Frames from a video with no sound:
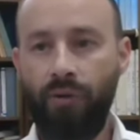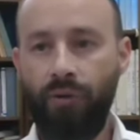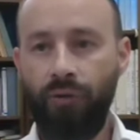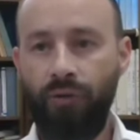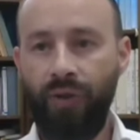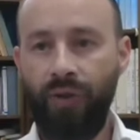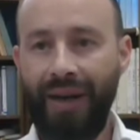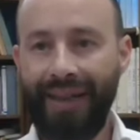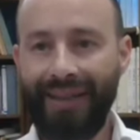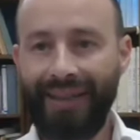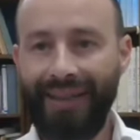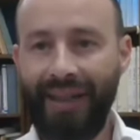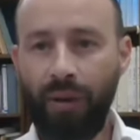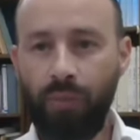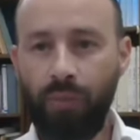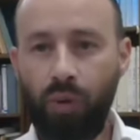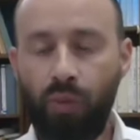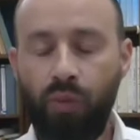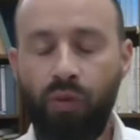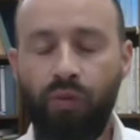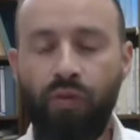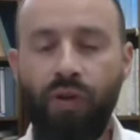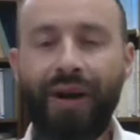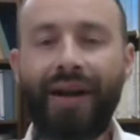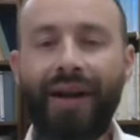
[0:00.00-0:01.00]
Fait la terre, pour
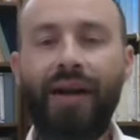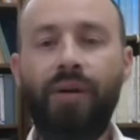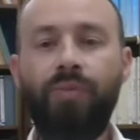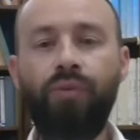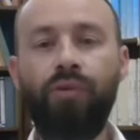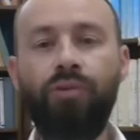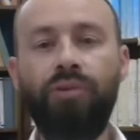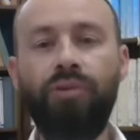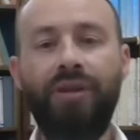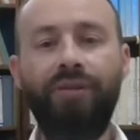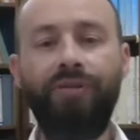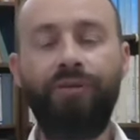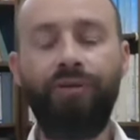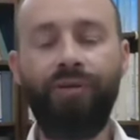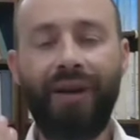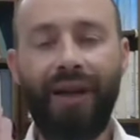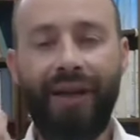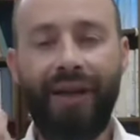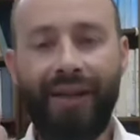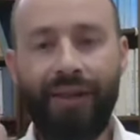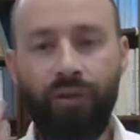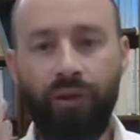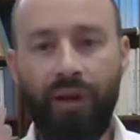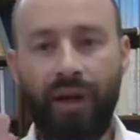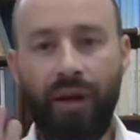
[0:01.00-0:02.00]
pouvoir qu'elle pousse, il faut
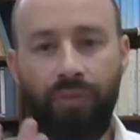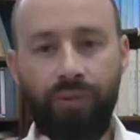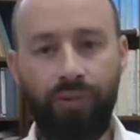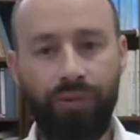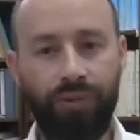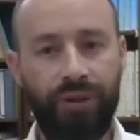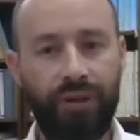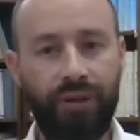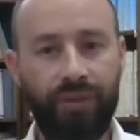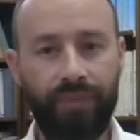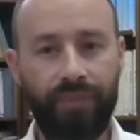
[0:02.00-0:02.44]
qu'elle ait de la pluie.